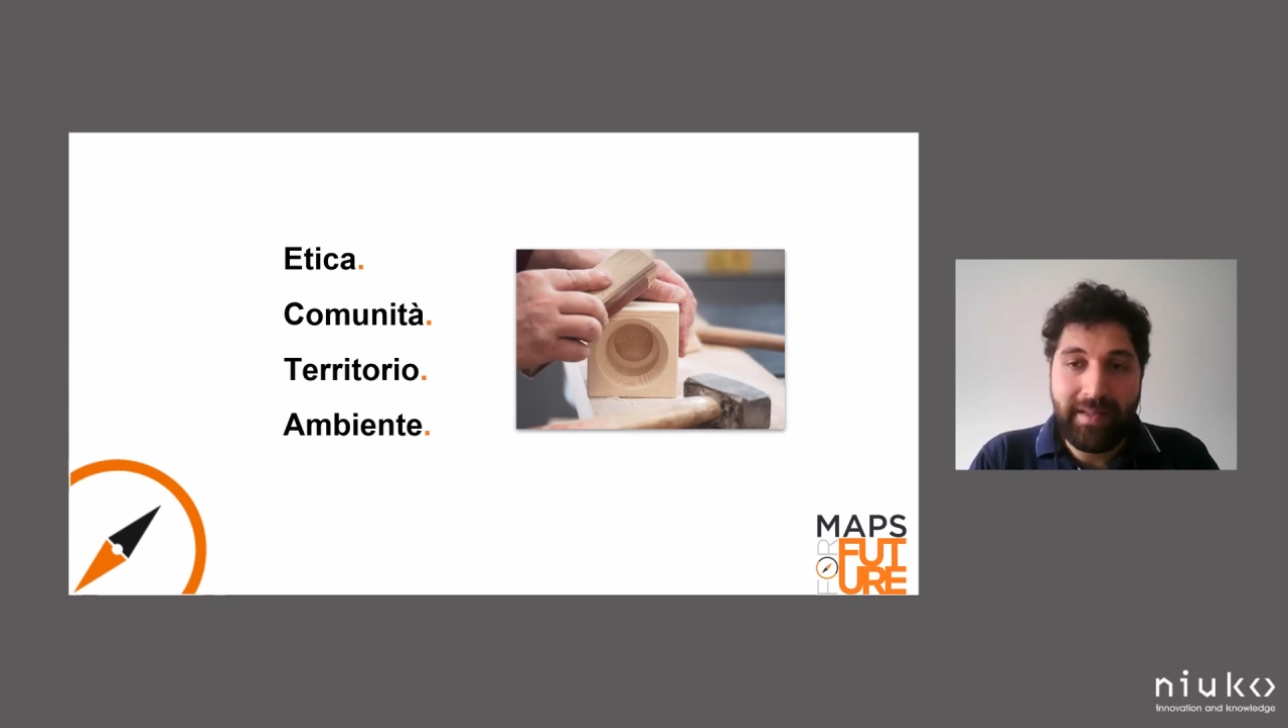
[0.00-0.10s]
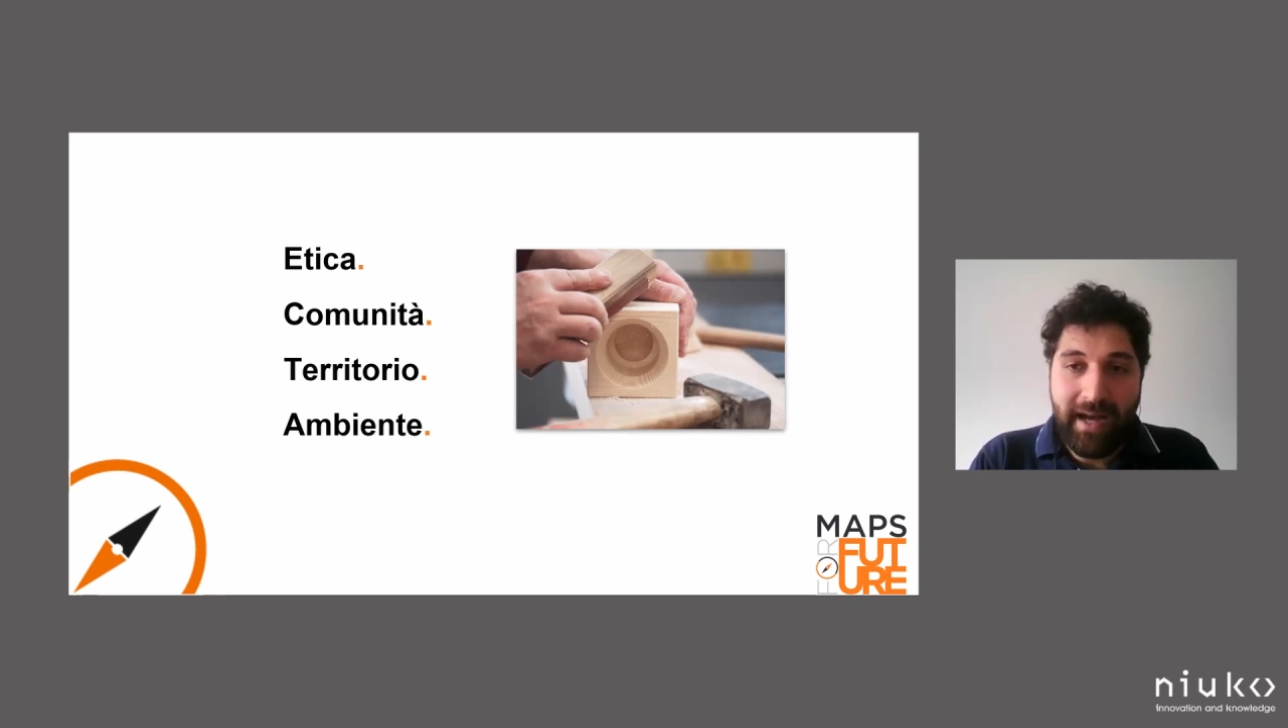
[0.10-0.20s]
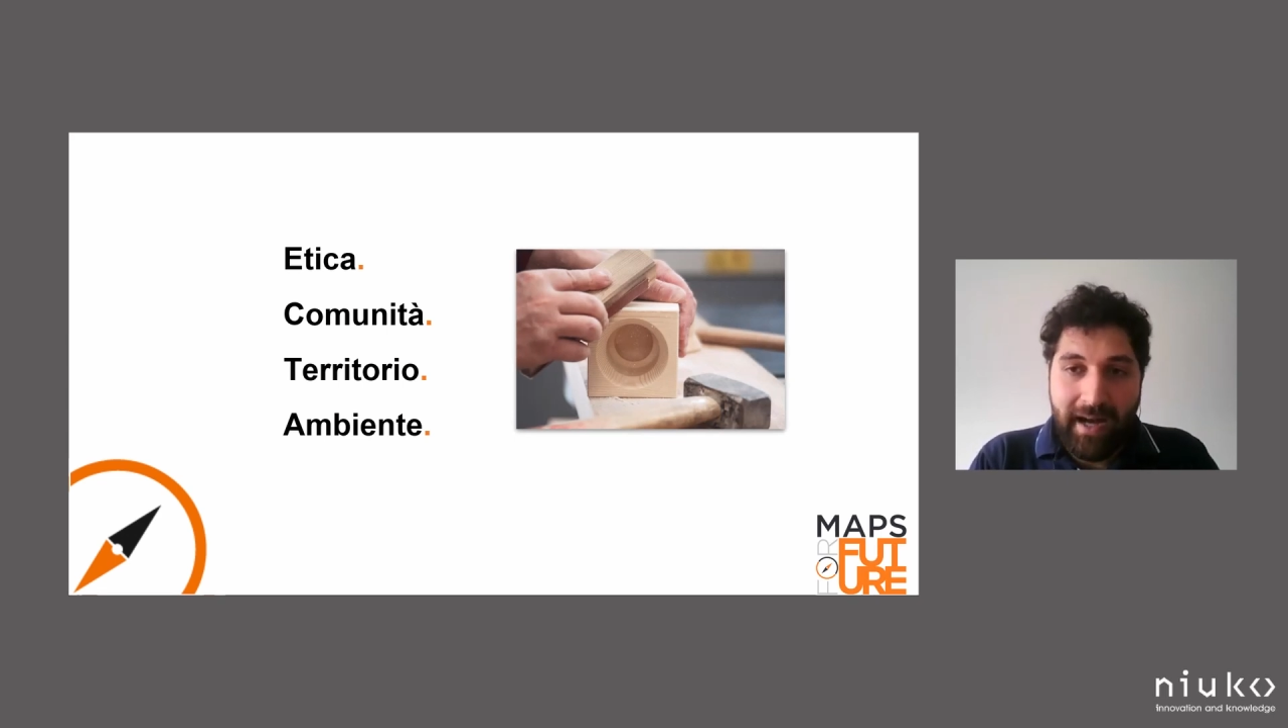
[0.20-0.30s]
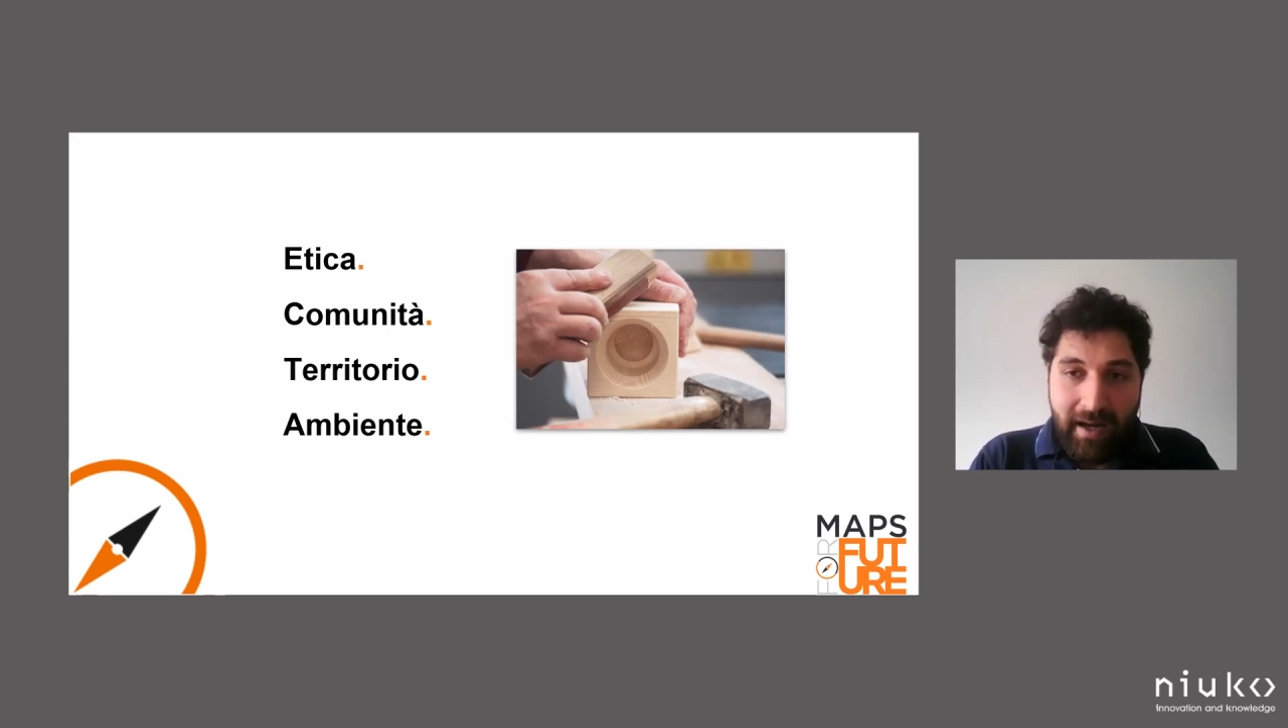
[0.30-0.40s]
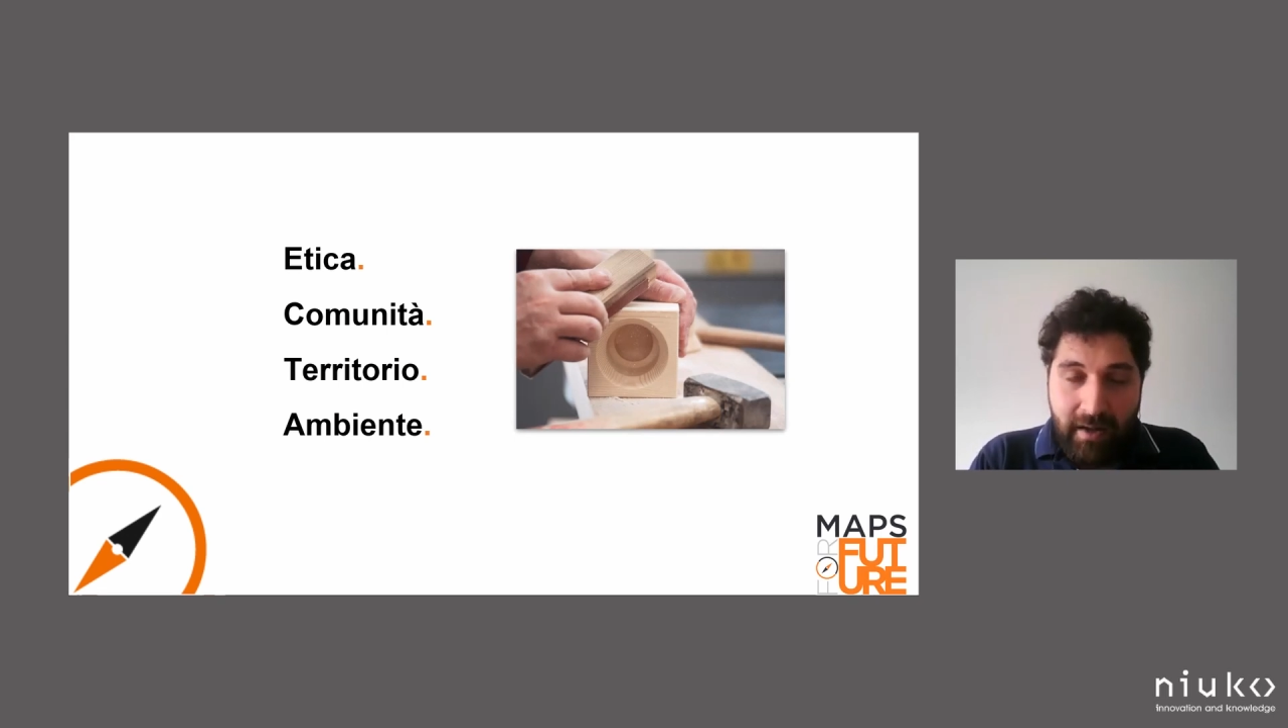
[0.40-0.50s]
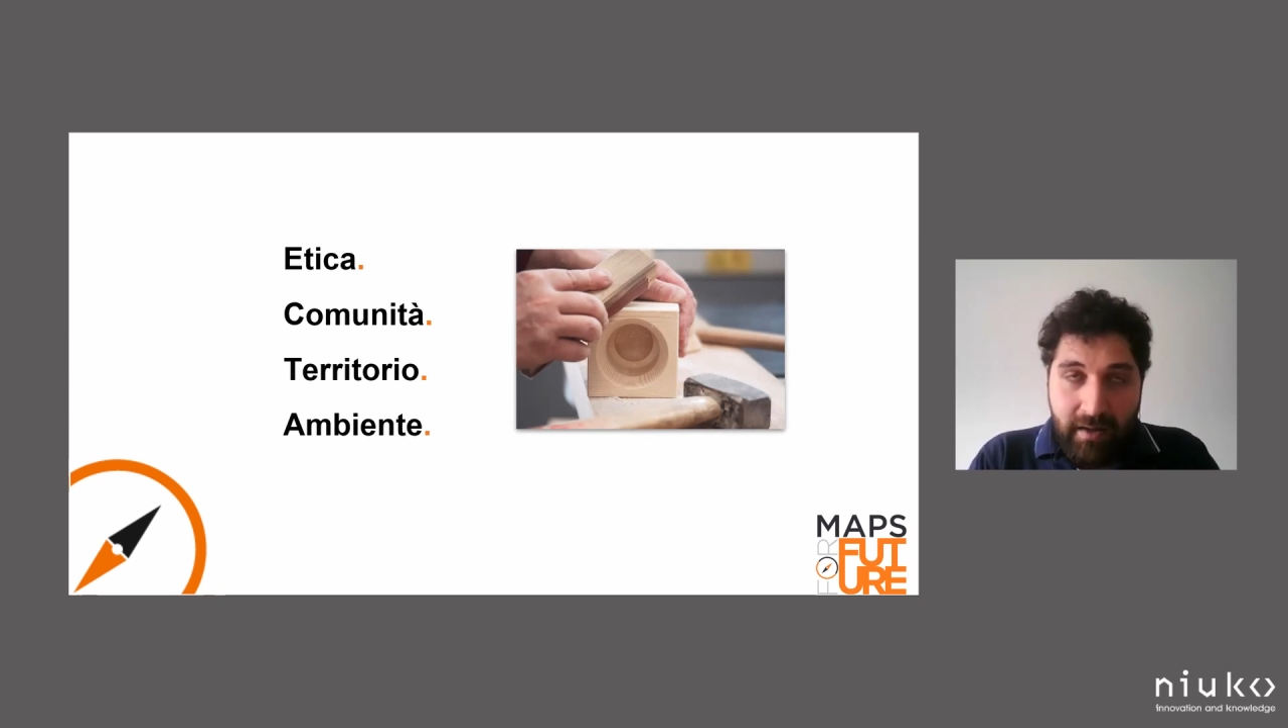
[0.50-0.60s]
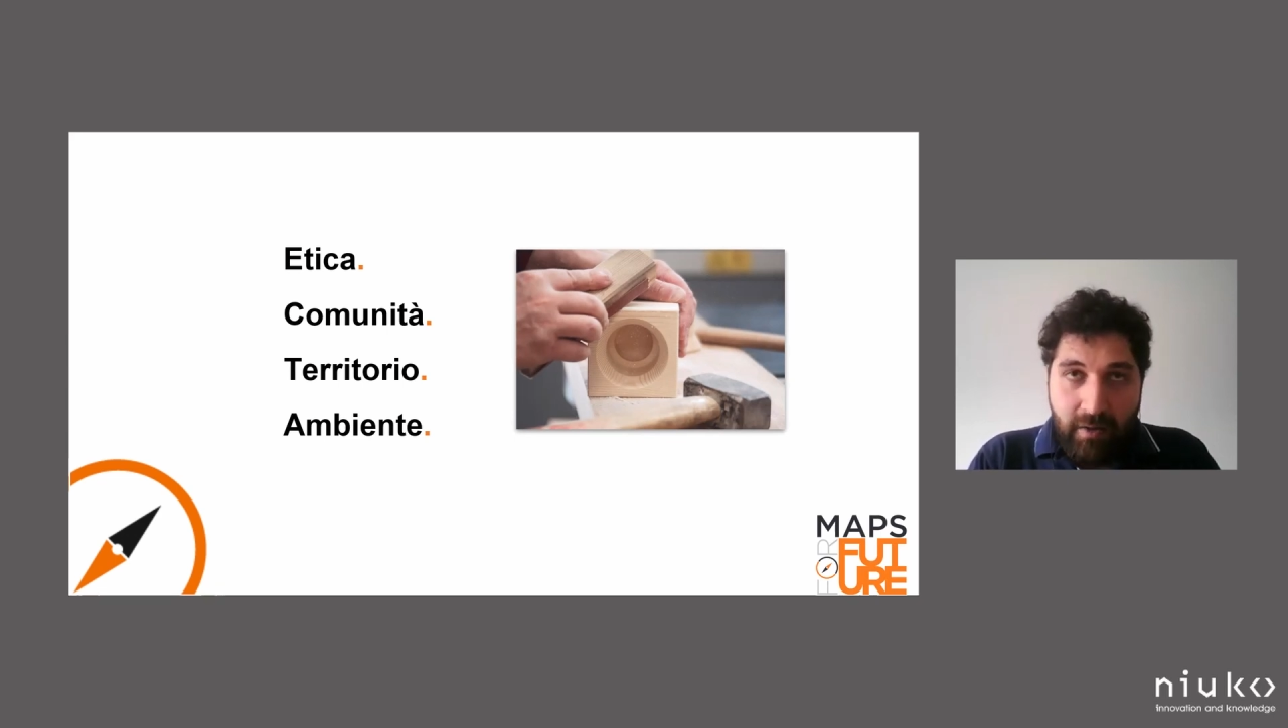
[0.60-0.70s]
da